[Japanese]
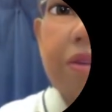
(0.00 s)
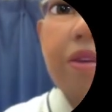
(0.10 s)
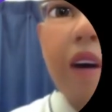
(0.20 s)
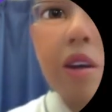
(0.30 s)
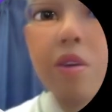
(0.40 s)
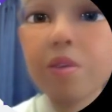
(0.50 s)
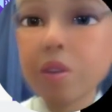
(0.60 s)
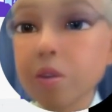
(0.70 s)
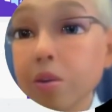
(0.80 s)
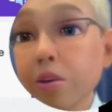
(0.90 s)

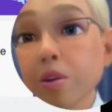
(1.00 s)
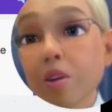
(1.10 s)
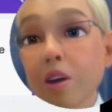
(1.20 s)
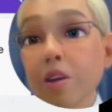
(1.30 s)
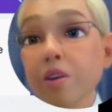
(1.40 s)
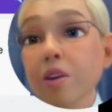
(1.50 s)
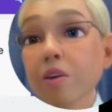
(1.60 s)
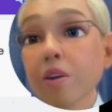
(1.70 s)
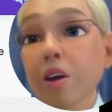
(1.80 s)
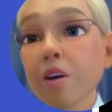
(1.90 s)
マイクロビット特有の話な
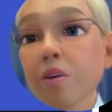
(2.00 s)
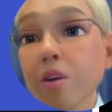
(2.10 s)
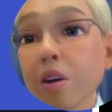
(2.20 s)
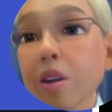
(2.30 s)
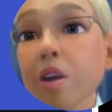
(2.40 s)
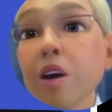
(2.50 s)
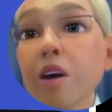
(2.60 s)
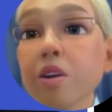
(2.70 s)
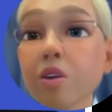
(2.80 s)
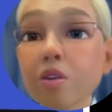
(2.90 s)
のでこれ
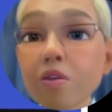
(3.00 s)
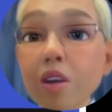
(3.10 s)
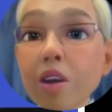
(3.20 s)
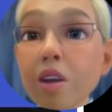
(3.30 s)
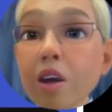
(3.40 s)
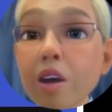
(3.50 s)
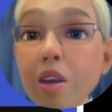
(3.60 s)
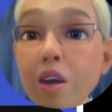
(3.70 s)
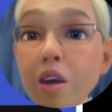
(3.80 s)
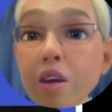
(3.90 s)
でシミュレーター
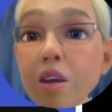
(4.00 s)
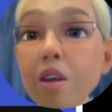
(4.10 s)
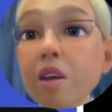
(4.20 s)
で